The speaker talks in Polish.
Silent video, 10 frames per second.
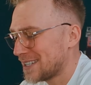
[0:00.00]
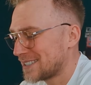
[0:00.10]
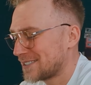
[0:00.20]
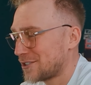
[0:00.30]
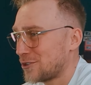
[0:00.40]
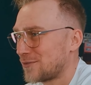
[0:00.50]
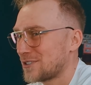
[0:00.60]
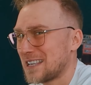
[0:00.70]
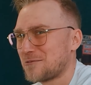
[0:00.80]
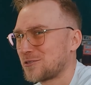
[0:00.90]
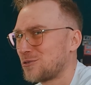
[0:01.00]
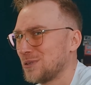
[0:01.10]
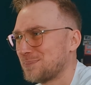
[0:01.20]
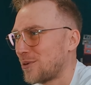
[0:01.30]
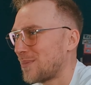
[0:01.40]
jest coś w rodzaju
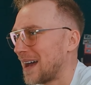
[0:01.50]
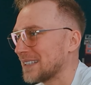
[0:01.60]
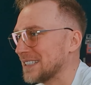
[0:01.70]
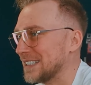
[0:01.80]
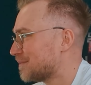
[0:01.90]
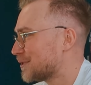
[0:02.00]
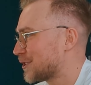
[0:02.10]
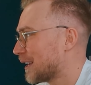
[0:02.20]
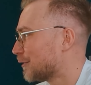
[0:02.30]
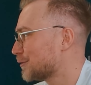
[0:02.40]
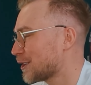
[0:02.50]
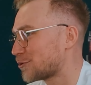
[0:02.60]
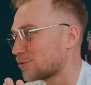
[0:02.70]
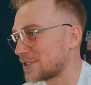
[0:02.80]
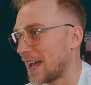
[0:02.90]
tulipomanii, że ludzie
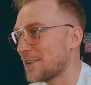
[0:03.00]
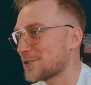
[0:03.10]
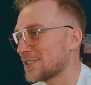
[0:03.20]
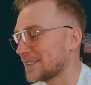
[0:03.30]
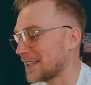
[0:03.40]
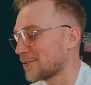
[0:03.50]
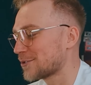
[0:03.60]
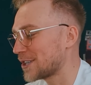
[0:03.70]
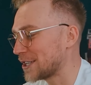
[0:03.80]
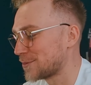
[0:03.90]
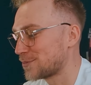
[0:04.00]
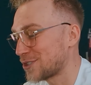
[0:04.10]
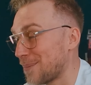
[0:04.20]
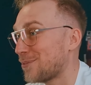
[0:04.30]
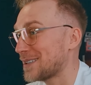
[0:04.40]
rzucają się na daną rzecz, rzecz,
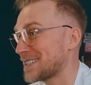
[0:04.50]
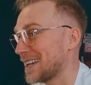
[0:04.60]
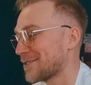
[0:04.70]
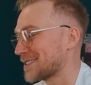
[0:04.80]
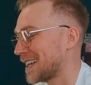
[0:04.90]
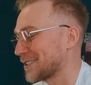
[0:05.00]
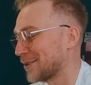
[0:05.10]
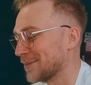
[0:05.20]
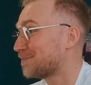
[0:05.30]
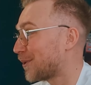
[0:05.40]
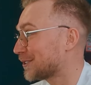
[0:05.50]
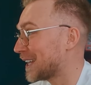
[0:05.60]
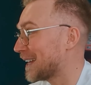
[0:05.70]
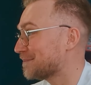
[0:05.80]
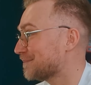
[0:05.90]
przepłacają za nią.
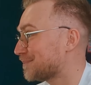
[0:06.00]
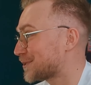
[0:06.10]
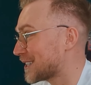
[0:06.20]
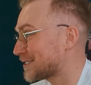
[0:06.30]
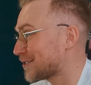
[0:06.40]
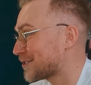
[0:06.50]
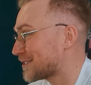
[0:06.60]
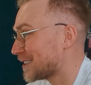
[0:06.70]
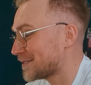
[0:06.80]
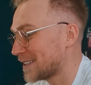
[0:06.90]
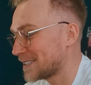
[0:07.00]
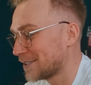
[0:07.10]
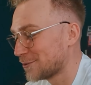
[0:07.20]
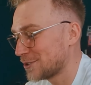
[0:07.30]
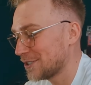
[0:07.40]
Potem przez to, że coraz więcej
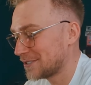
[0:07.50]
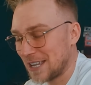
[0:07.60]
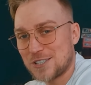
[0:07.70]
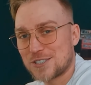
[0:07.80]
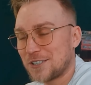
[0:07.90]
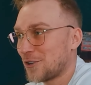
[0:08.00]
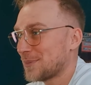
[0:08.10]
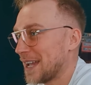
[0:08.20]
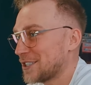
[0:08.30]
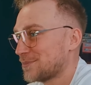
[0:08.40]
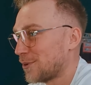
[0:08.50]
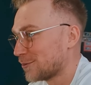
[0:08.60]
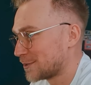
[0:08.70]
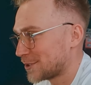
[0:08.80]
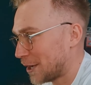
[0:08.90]
ludzi też chce to mieć, bo
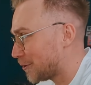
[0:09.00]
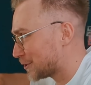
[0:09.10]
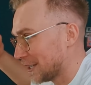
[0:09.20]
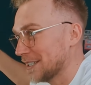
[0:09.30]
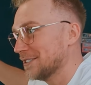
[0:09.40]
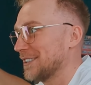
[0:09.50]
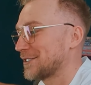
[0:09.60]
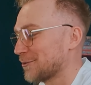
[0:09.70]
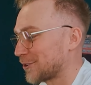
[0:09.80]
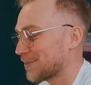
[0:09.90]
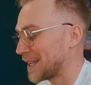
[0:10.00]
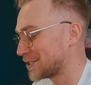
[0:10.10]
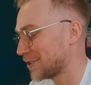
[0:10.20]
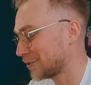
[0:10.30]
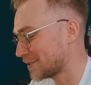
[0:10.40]
usłyszało, że inni chcą to
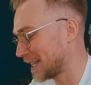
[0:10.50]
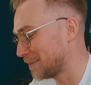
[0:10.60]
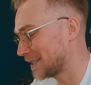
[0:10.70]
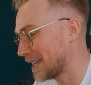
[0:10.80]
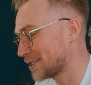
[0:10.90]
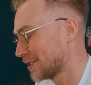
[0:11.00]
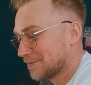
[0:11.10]
mieć, no to sami też